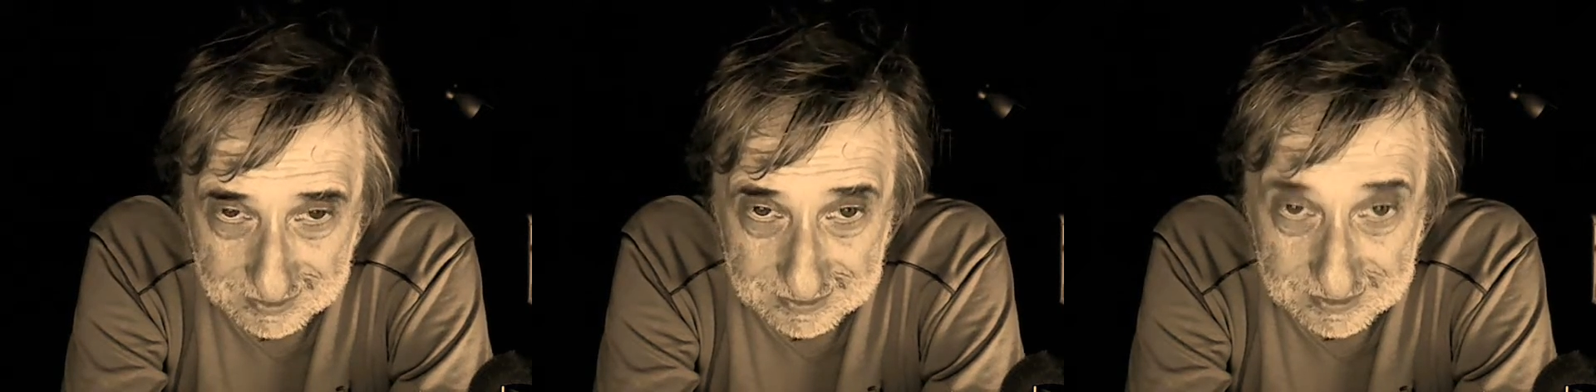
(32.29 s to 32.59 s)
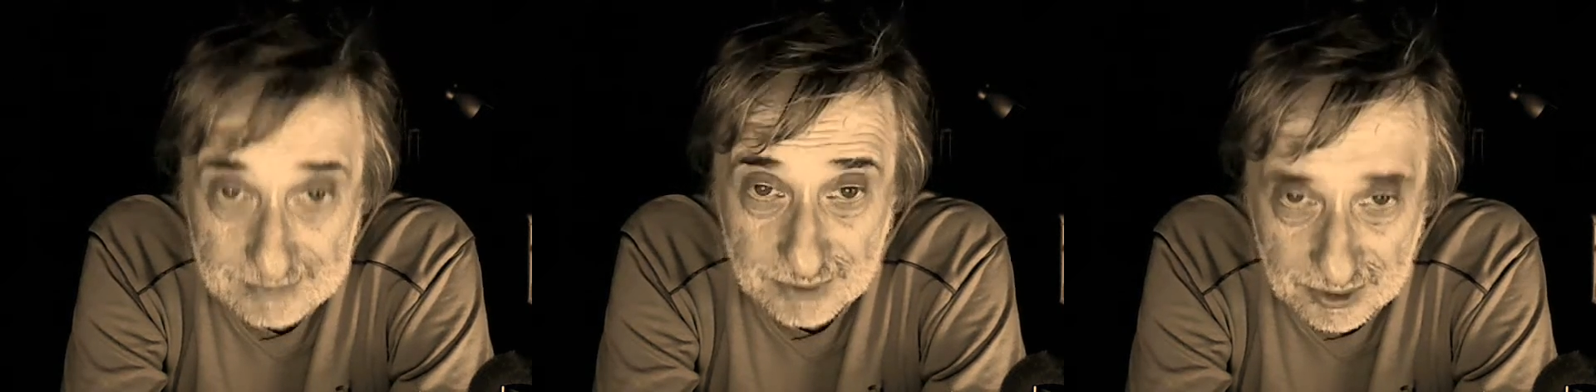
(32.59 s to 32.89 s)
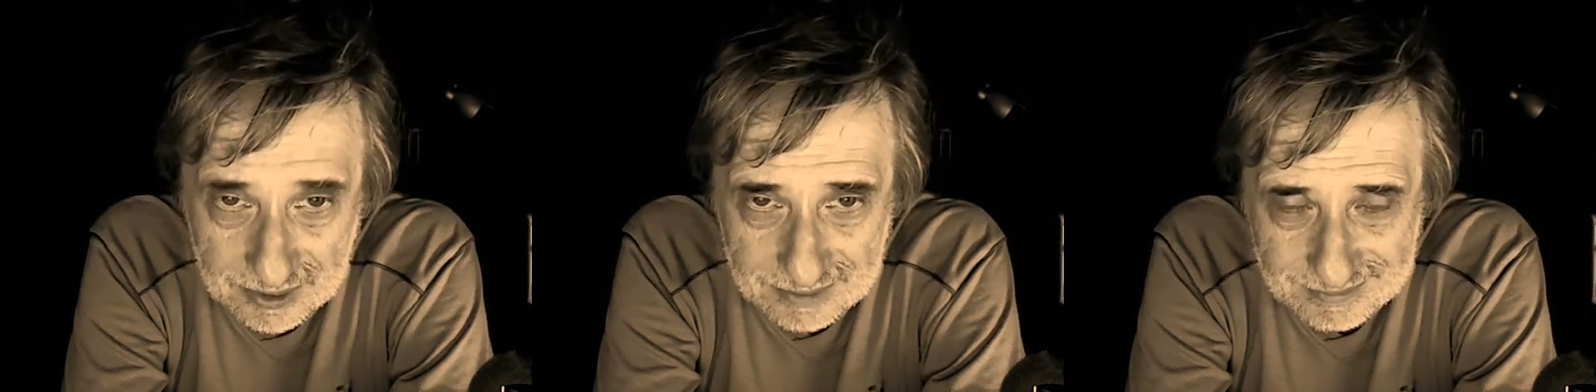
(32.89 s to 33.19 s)

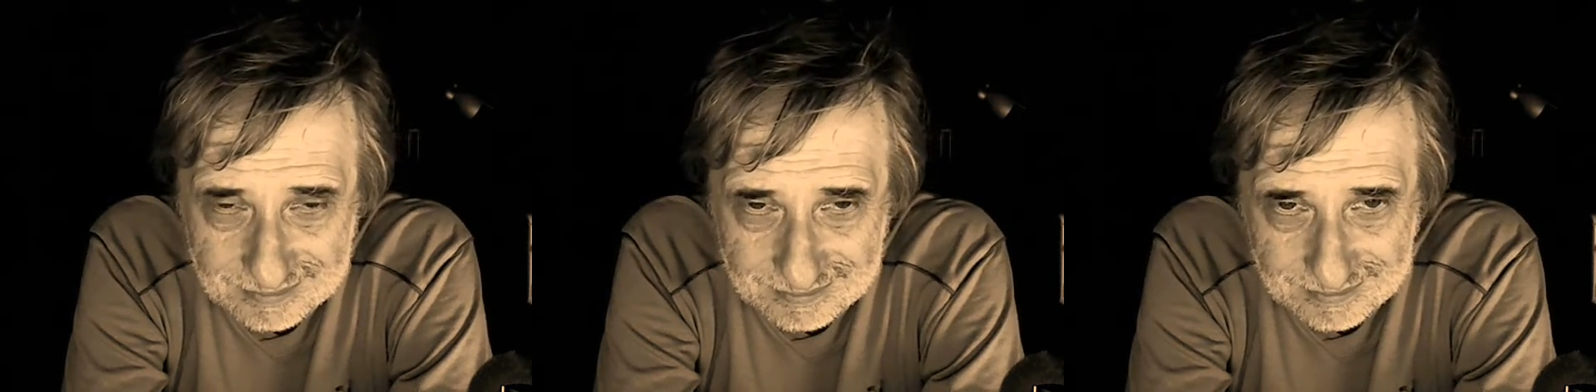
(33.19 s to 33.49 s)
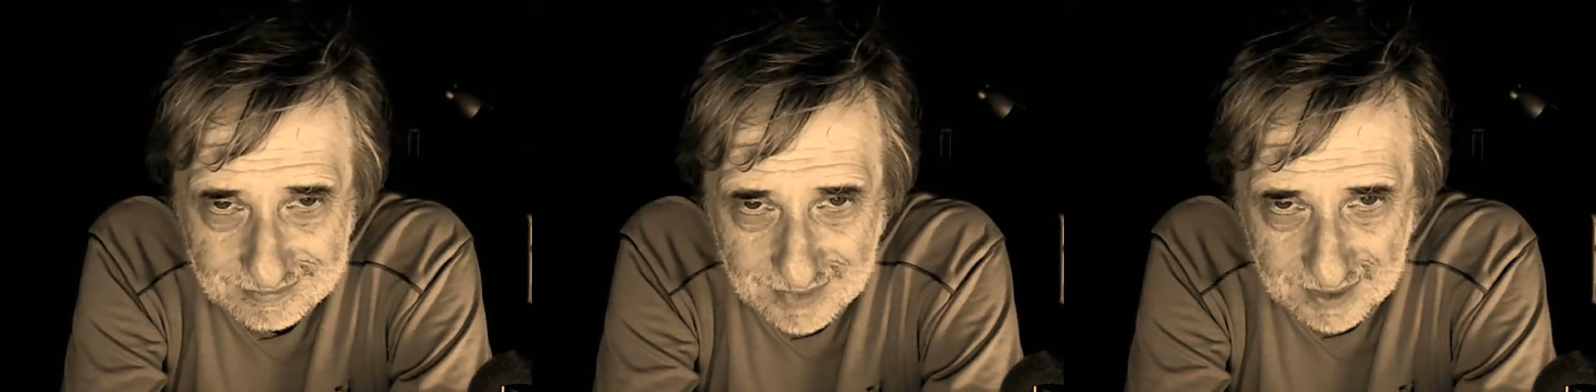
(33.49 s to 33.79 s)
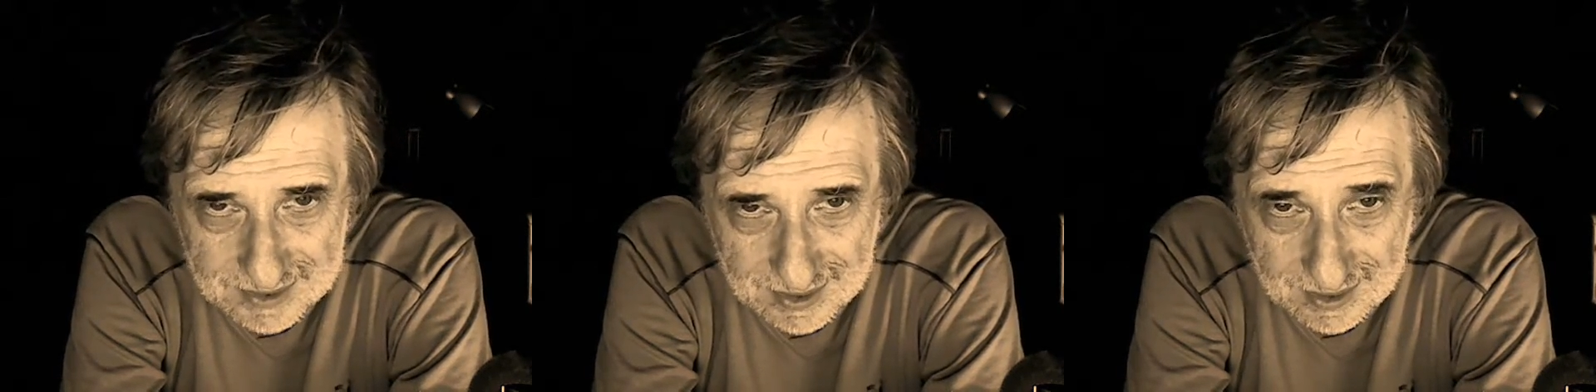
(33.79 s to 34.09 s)
devono
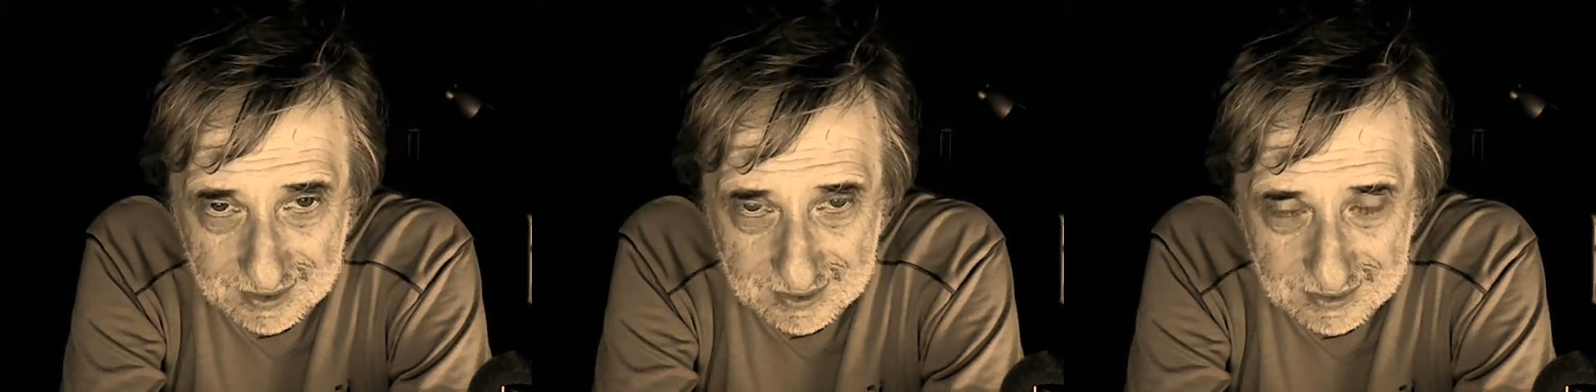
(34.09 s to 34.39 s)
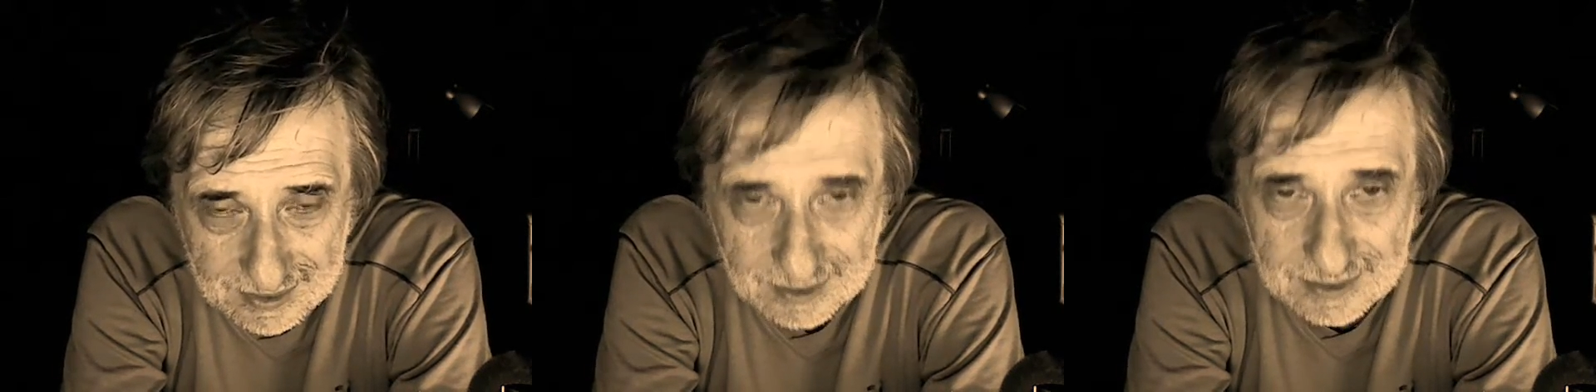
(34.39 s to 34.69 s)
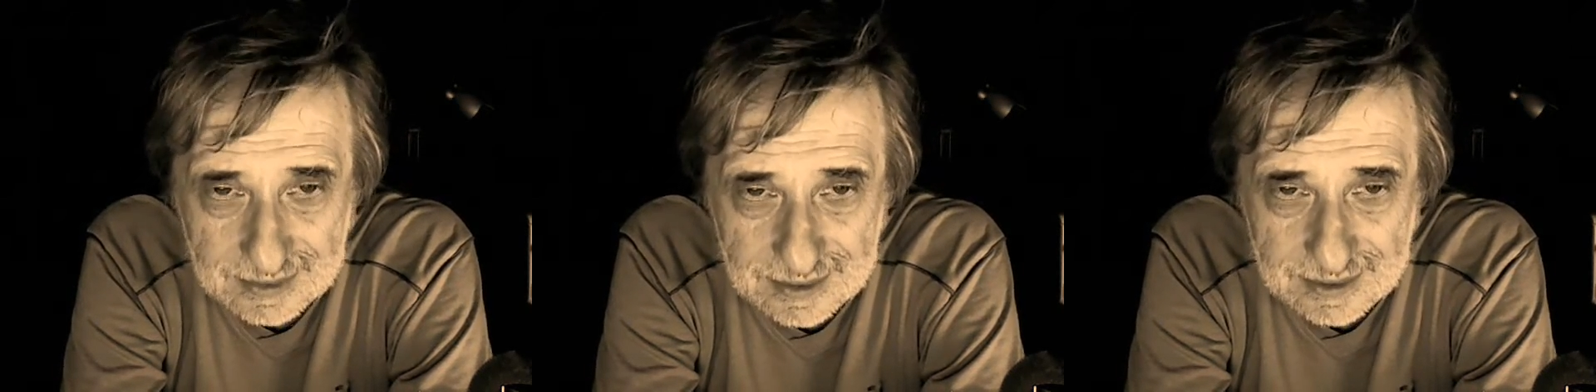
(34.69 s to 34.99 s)
essere
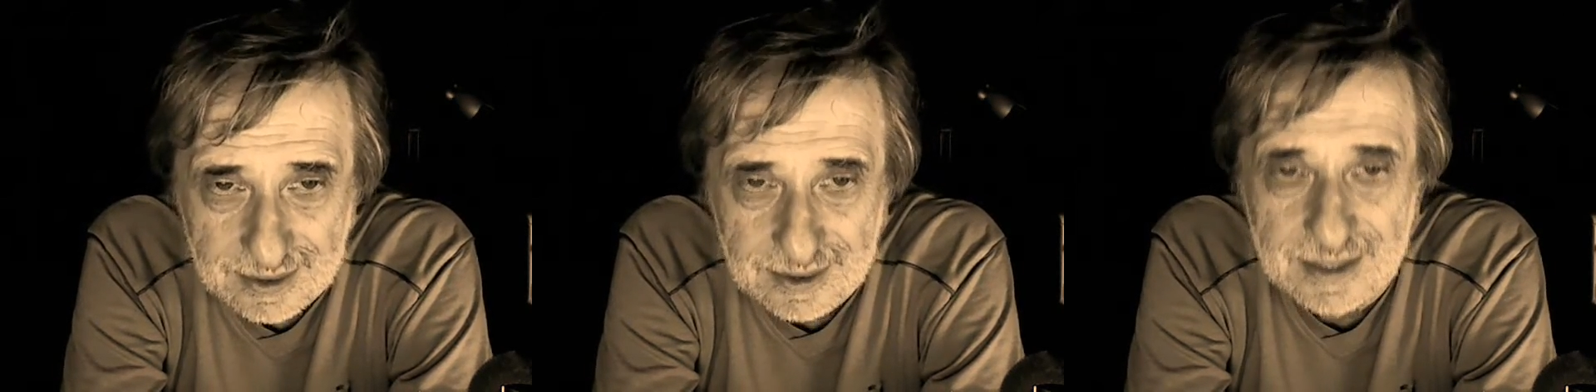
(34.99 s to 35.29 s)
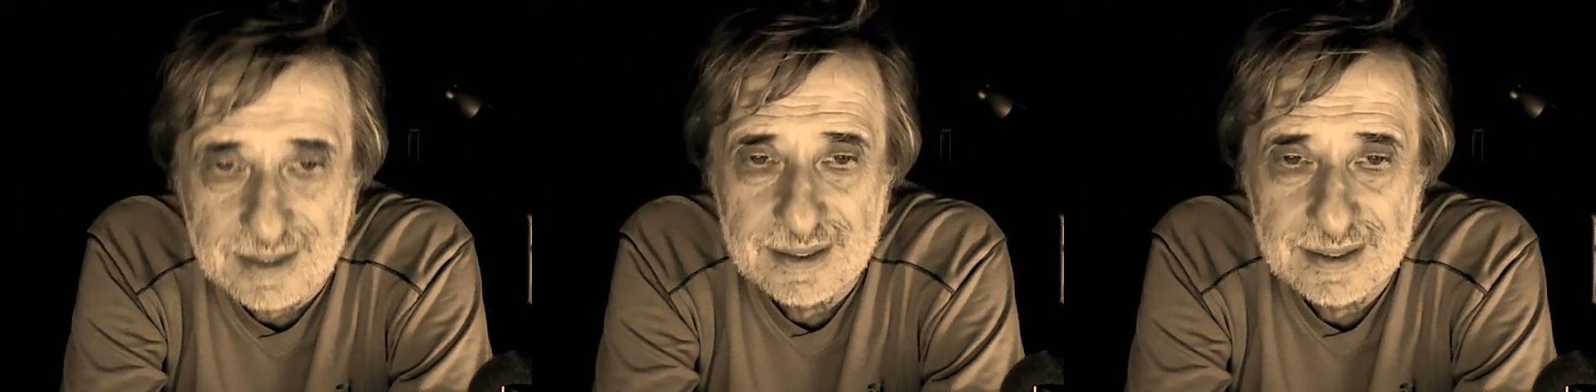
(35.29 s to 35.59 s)
ridicole.